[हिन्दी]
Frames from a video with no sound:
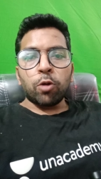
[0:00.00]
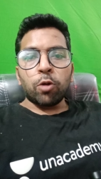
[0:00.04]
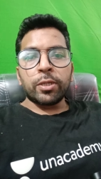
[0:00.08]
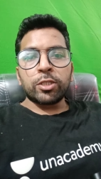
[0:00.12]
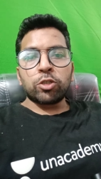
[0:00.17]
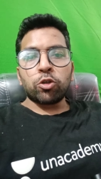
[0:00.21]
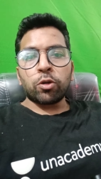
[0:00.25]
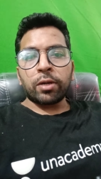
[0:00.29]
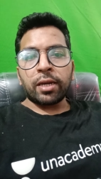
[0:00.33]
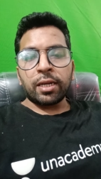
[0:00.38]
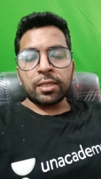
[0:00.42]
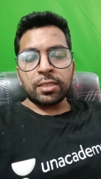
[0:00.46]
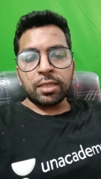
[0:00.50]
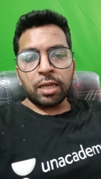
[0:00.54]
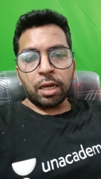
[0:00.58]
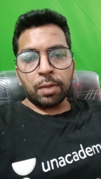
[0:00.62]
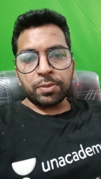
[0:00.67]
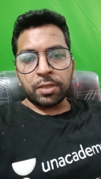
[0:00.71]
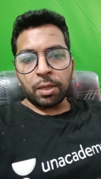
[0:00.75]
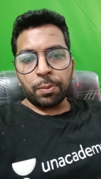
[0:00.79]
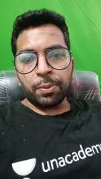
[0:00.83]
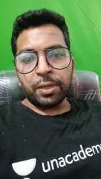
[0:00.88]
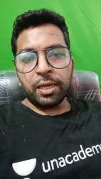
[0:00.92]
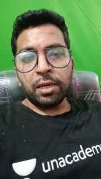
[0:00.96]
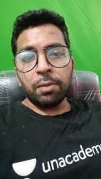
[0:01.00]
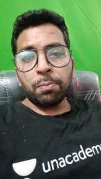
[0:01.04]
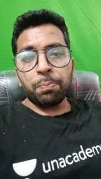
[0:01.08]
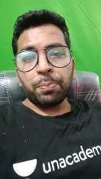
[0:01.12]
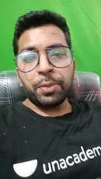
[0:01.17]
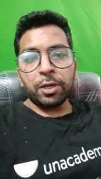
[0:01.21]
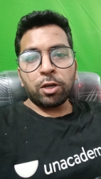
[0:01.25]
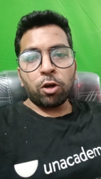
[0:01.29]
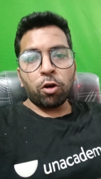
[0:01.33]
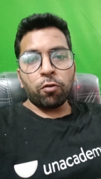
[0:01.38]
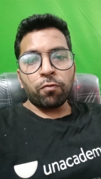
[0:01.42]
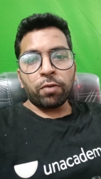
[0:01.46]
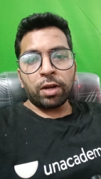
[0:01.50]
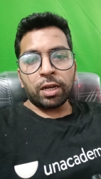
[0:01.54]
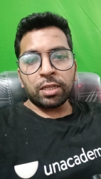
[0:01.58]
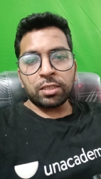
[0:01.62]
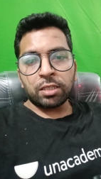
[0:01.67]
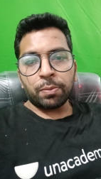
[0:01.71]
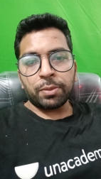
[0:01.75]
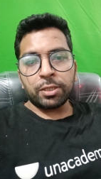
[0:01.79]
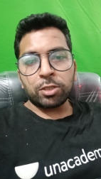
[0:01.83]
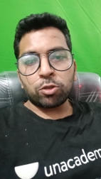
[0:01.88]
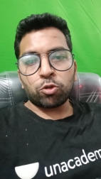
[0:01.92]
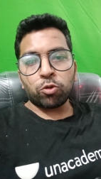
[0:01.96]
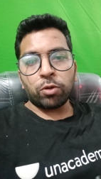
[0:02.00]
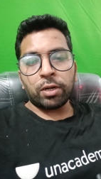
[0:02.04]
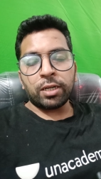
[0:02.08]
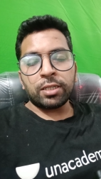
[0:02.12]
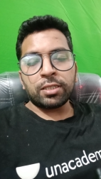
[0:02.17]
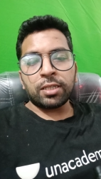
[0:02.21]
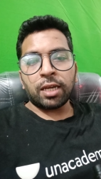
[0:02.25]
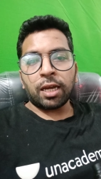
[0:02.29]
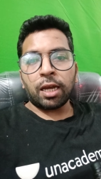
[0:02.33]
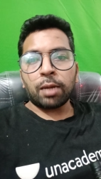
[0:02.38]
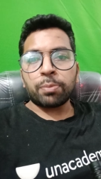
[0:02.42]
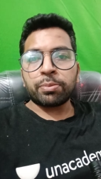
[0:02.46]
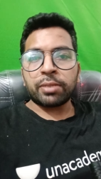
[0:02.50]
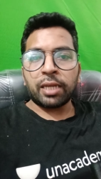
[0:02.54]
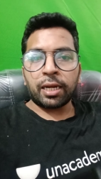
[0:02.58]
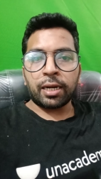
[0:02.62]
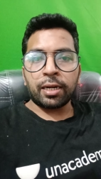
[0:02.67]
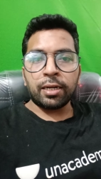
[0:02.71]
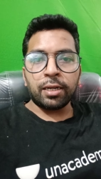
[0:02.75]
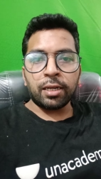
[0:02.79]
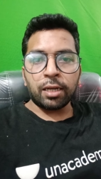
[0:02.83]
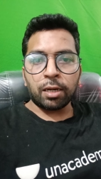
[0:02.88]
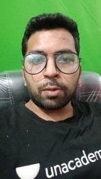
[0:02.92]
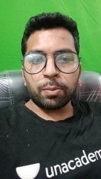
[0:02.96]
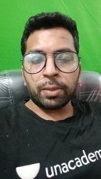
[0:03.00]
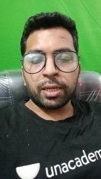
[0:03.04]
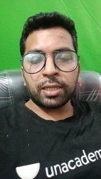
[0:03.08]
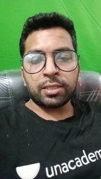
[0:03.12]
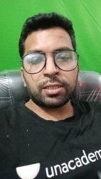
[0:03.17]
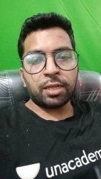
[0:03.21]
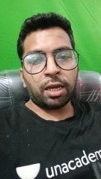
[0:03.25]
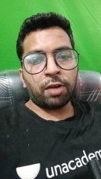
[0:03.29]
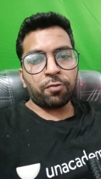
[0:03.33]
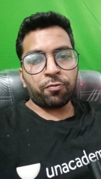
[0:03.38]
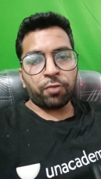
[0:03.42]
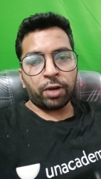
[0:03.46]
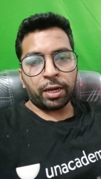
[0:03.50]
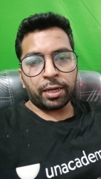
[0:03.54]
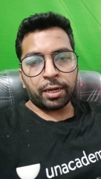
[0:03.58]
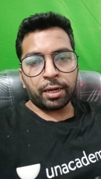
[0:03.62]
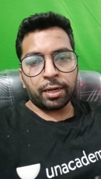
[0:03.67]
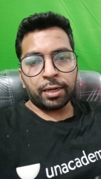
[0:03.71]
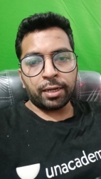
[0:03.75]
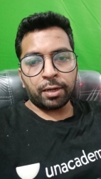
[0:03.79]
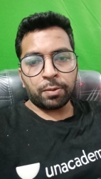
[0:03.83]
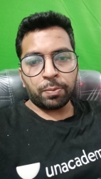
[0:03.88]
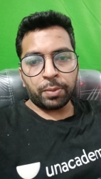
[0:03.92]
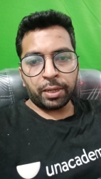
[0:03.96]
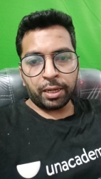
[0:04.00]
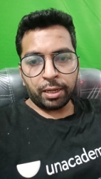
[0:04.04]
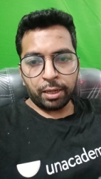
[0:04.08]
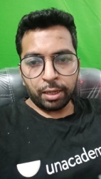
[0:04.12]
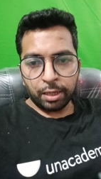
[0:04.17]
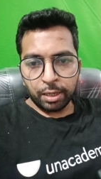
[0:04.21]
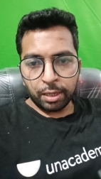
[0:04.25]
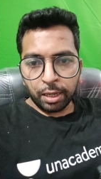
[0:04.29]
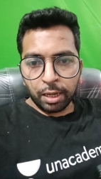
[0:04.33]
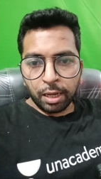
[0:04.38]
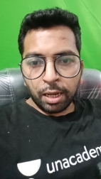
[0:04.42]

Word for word: तो बच्चों कैसे हैं आप सभी बीकॉम वाले सभी स्टूडेंट चाहे आप सेकंड ईयर में चाहे फाइनल ईयर में